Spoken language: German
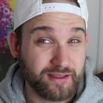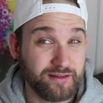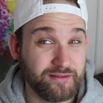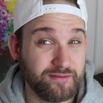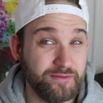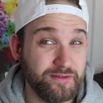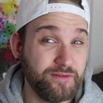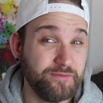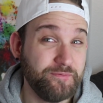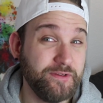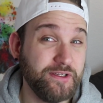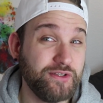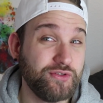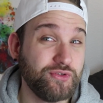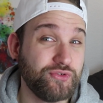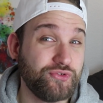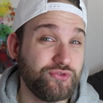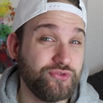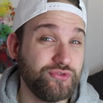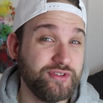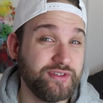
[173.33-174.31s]
ganz viele
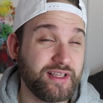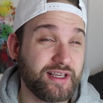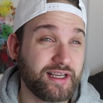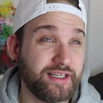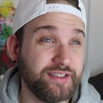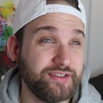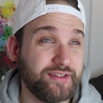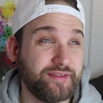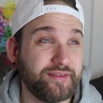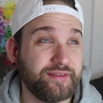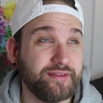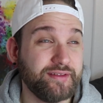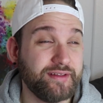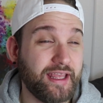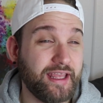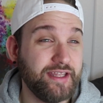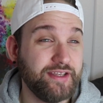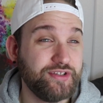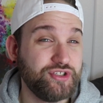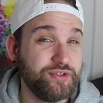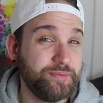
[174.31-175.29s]
Videos zu dieser ganzen
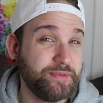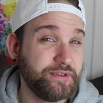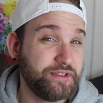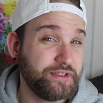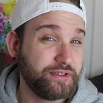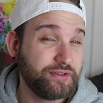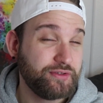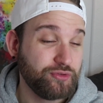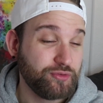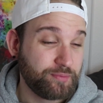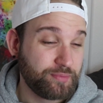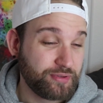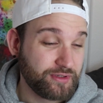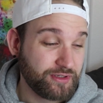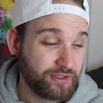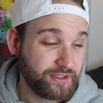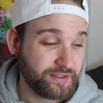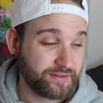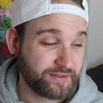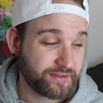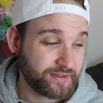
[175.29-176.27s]

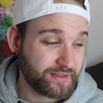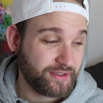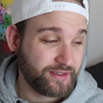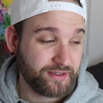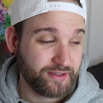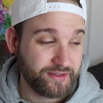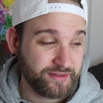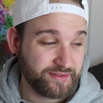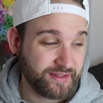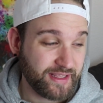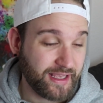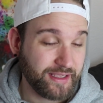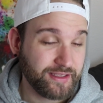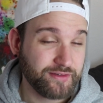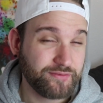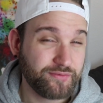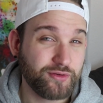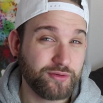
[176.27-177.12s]
LGBTQ-Plus-Serie äh,